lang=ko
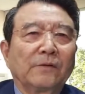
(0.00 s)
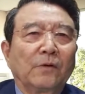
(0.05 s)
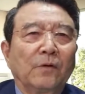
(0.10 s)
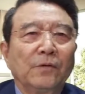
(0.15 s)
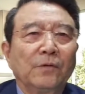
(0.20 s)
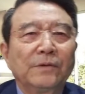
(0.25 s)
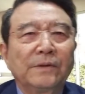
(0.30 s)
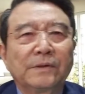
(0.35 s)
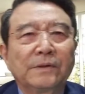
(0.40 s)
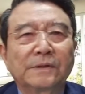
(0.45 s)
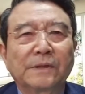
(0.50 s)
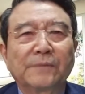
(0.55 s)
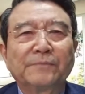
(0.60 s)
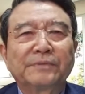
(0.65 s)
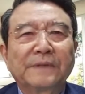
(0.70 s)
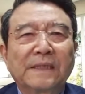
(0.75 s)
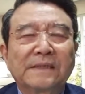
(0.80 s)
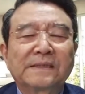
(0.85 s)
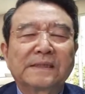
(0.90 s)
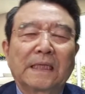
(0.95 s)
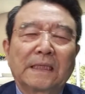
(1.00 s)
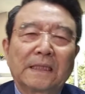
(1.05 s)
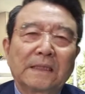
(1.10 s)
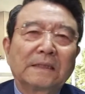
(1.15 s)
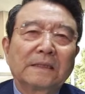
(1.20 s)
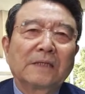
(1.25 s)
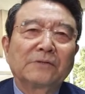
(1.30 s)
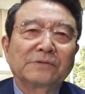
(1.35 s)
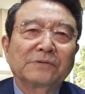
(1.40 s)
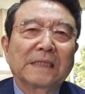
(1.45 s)
오히려 전부 다
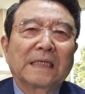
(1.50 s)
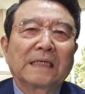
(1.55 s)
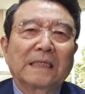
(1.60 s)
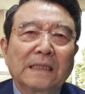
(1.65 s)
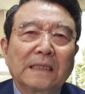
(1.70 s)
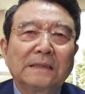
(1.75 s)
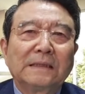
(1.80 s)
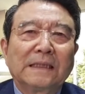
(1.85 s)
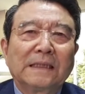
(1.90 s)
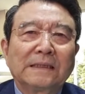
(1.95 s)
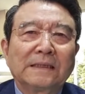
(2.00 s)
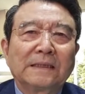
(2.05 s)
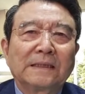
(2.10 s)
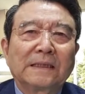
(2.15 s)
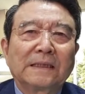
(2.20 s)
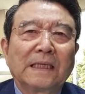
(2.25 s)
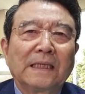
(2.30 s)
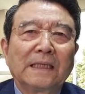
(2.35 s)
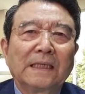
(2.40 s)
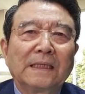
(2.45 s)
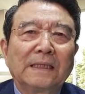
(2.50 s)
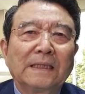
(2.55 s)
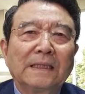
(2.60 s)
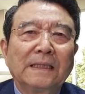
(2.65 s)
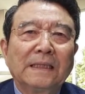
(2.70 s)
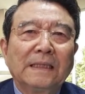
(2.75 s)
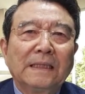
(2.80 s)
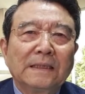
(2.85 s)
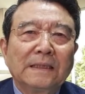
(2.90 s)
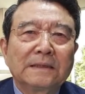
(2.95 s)
잘했다고 자랑을 하니까
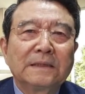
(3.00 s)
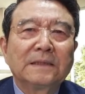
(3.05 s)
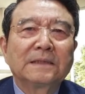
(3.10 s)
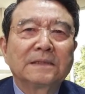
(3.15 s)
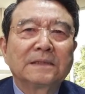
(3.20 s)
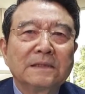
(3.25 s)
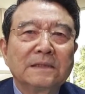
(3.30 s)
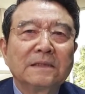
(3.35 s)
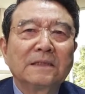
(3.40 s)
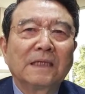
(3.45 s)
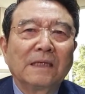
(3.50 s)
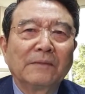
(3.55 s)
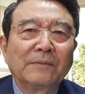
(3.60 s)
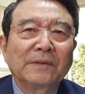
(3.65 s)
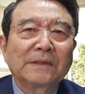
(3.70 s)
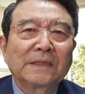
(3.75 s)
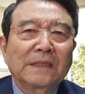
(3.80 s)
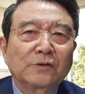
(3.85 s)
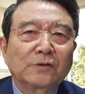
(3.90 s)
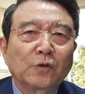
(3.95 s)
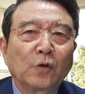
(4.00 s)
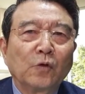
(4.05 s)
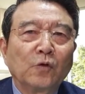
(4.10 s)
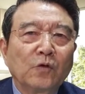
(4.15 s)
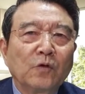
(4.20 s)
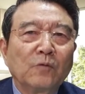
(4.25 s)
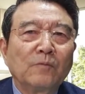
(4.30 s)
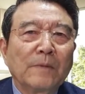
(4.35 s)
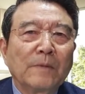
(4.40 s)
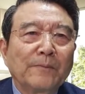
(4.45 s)
그 근거가 뭐냐?
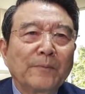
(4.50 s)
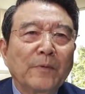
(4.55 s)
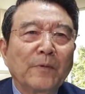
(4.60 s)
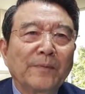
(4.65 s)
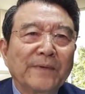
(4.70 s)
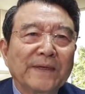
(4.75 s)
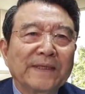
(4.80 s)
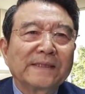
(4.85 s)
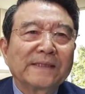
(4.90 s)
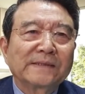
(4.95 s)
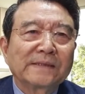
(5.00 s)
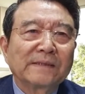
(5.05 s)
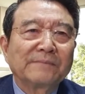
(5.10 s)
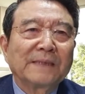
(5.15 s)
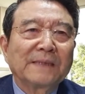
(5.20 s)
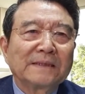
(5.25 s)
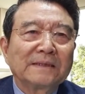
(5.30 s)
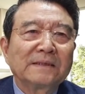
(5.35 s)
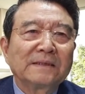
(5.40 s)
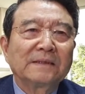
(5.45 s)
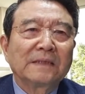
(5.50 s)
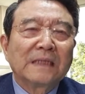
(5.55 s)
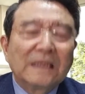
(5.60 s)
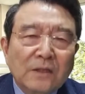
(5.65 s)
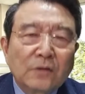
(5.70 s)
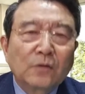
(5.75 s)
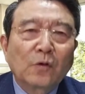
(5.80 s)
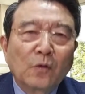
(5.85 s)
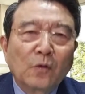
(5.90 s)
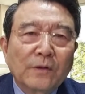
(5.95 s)
좋은 것만 뽑아내서 만든
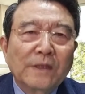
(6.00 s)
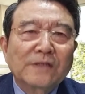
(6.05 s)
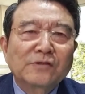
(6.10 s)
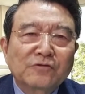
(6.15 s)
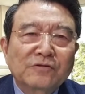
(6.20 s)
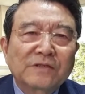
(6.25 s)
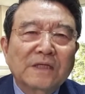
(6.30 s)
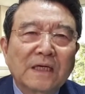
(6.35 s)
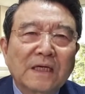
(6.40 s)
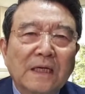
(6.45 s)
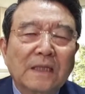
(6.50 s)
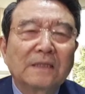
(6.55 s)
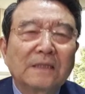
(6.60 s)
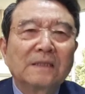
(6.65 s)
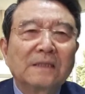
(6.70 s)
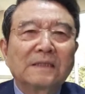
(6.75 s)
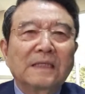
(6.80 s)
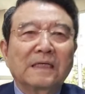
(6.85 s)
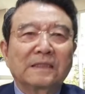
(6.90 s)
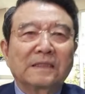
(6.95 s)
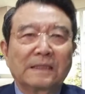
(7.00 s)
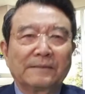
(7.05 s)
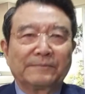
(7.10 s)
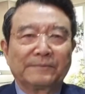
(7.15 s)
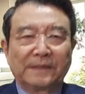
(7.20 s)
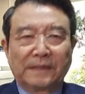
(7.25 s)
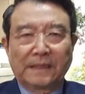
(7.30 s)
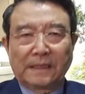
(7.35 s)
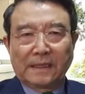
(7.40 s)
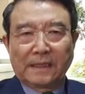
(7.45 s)
통계 숫자를 딱
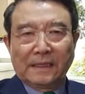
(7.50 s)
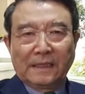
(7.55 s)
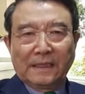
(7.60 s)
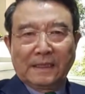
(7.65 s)
됩니다.